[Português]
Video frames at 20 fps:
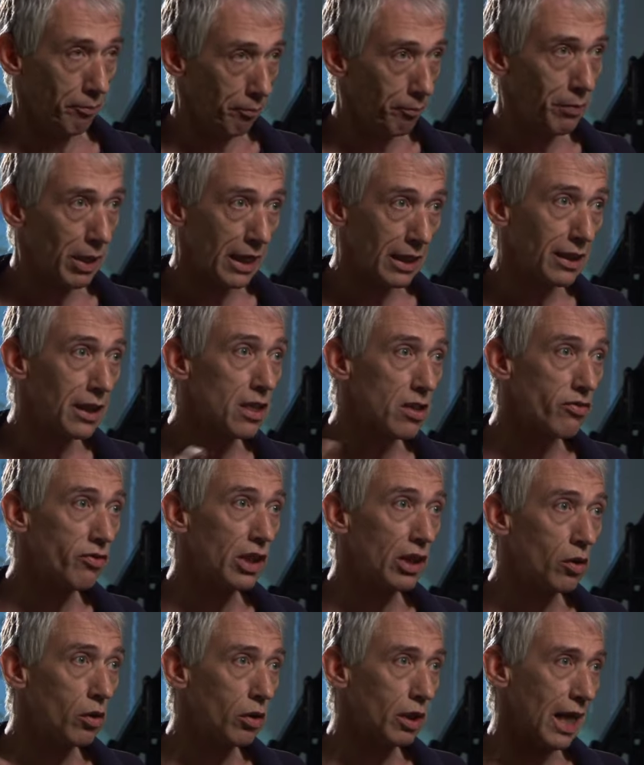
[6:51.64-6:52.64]
bem
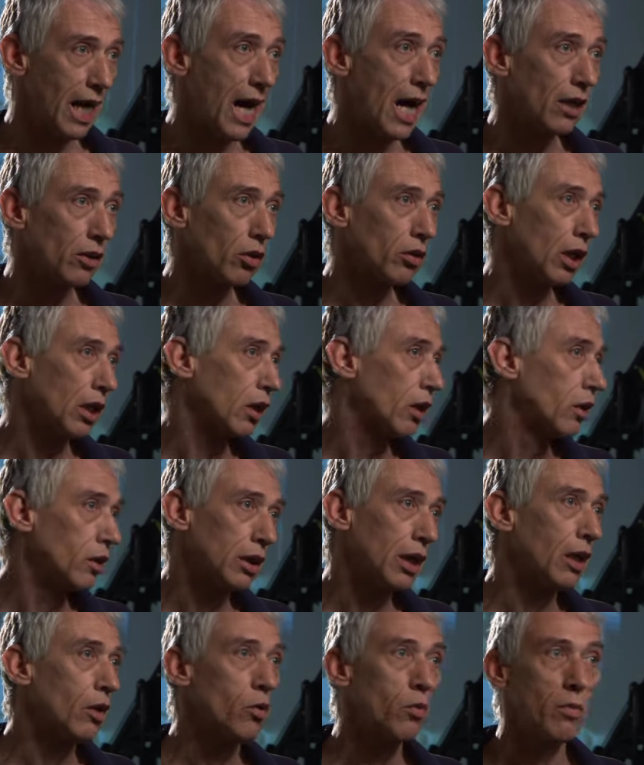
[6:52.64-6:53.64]
desvinculado
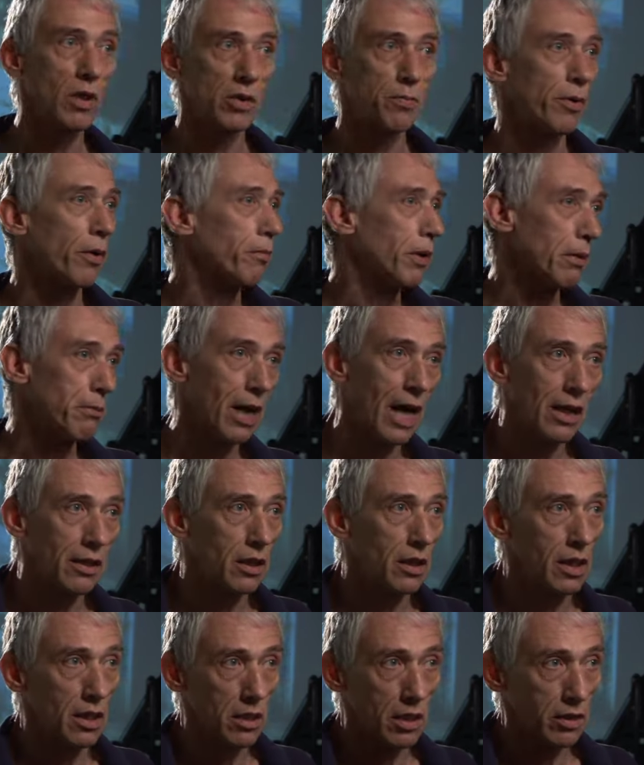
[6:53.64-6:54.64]
de algumas
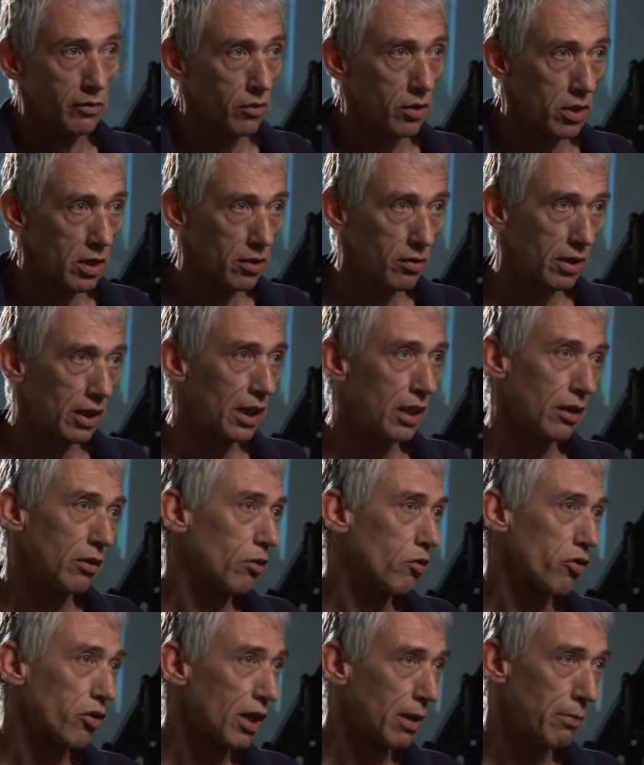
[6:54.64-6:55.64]
problemáticas que você tem
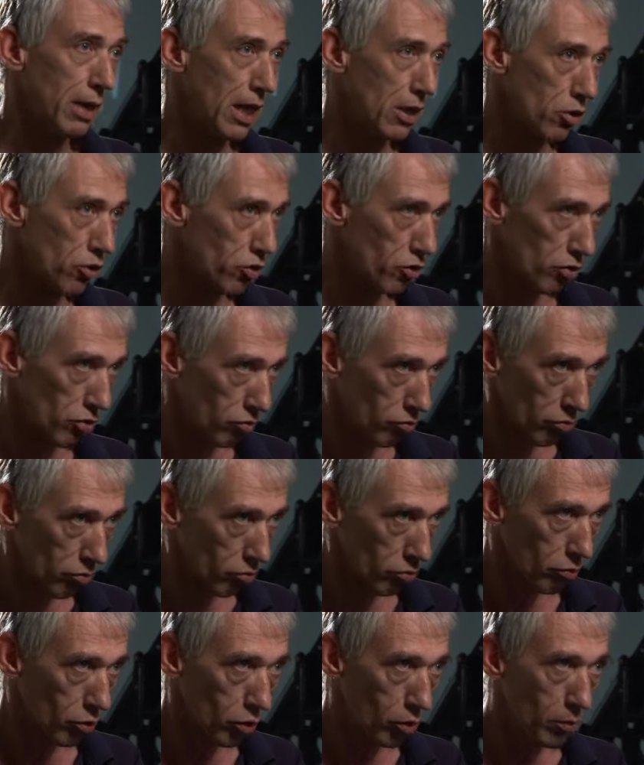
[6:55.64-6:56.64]
nos trabalhos
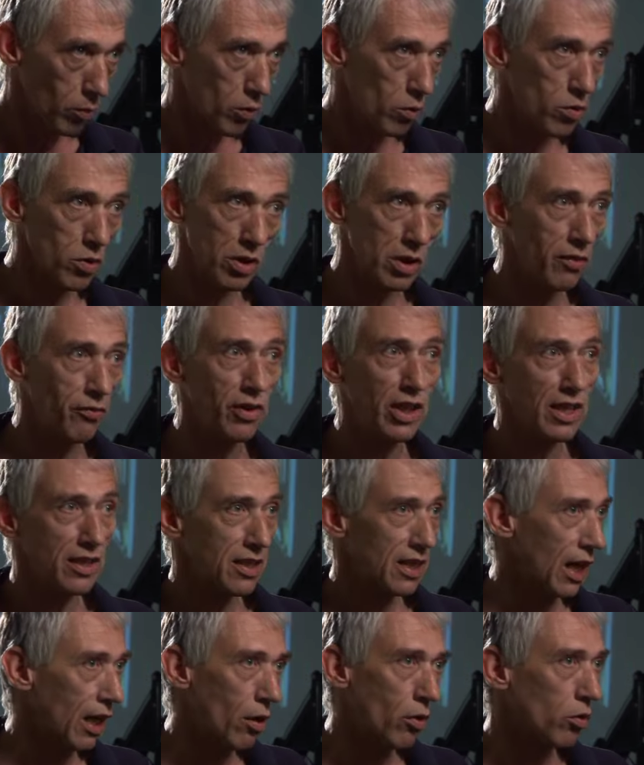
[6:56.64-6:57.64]
comuns de
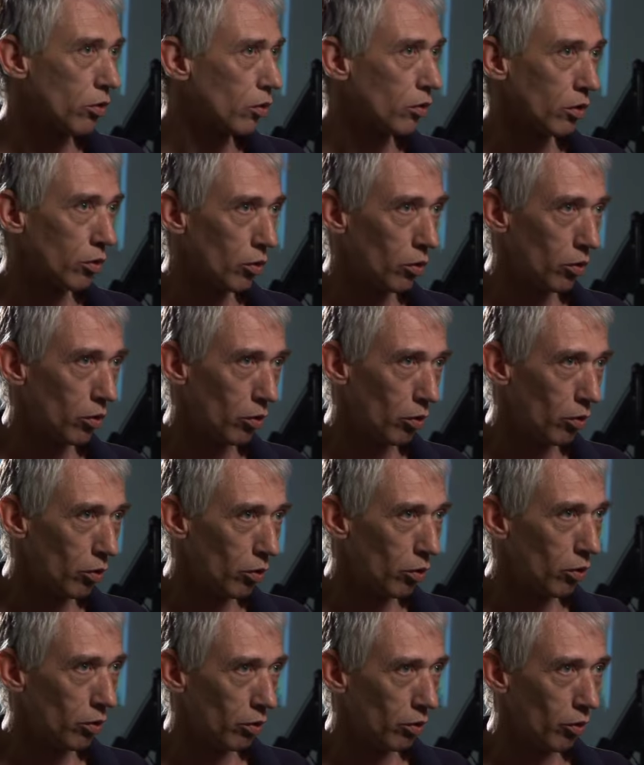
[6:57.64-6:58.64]
ficção,
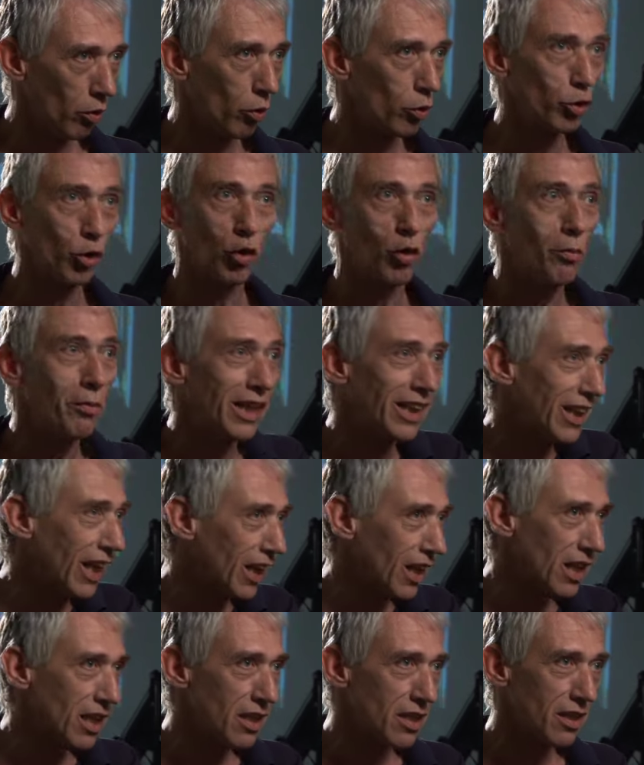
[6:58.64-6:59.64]
ou
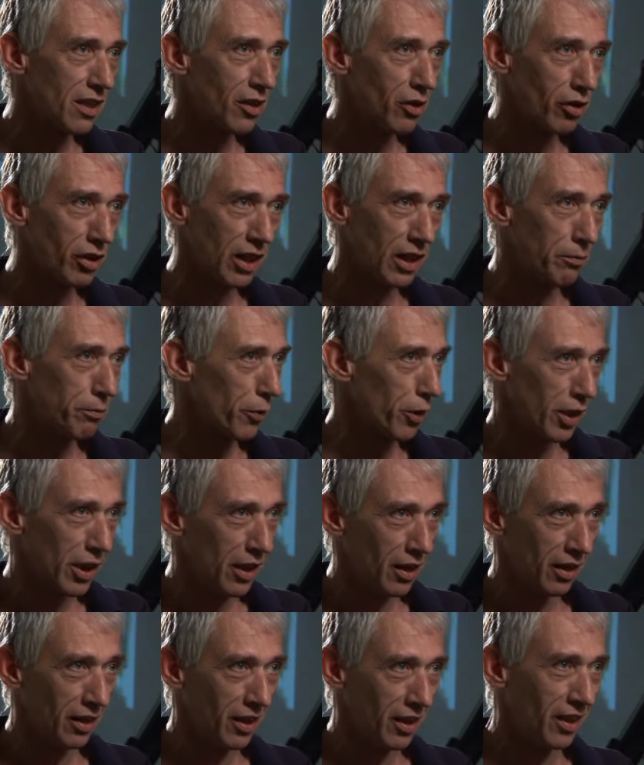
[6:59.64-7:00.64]
documentarístico, okay?
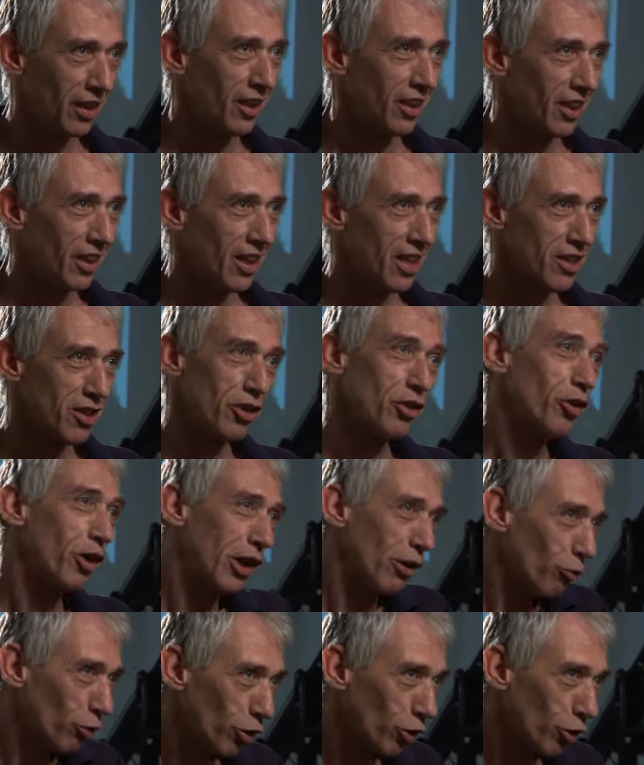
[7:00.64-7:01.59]
porque esse não é um